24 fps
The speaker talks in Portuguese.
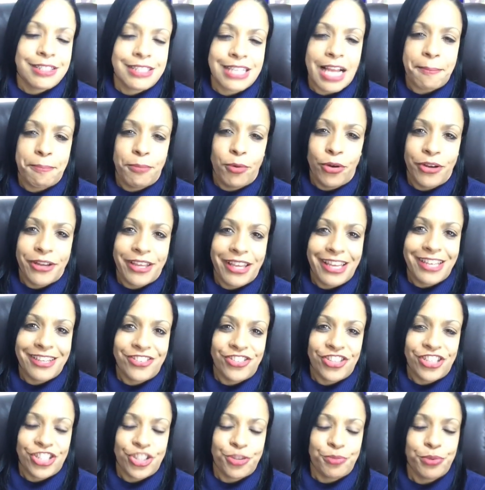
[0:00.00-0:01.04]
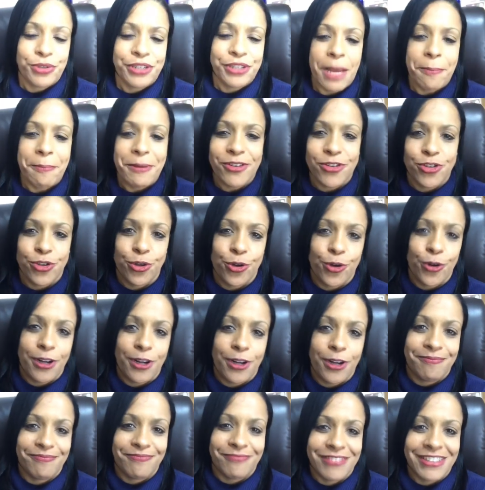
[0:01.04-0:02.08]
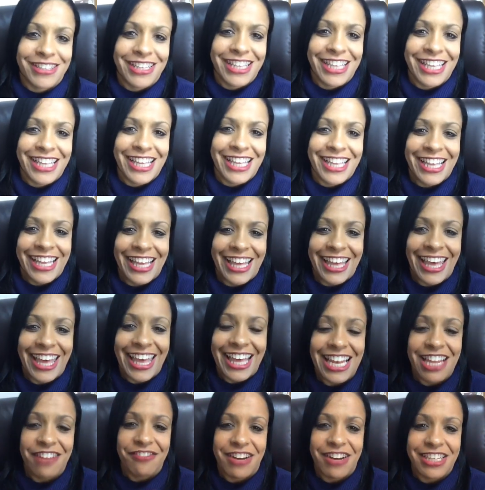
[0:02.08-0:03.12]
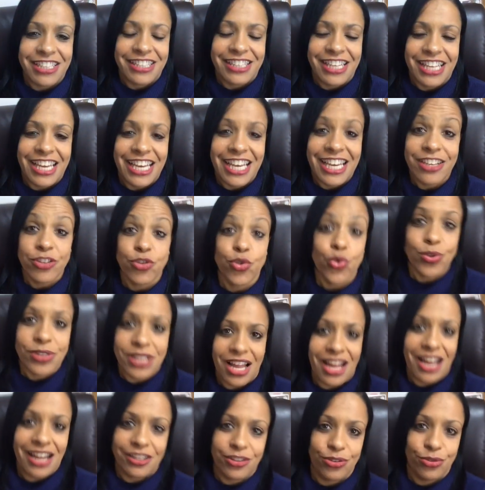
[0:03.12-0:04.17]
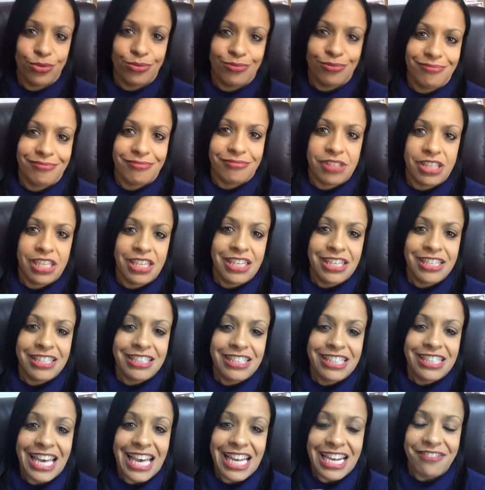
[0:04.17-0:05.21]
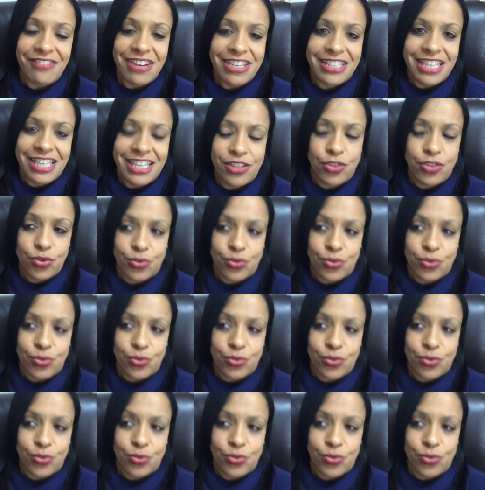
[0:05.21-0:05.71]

Sabe por quê, gente? Porque a pessoa ela vai ter resultado. E ela vai ter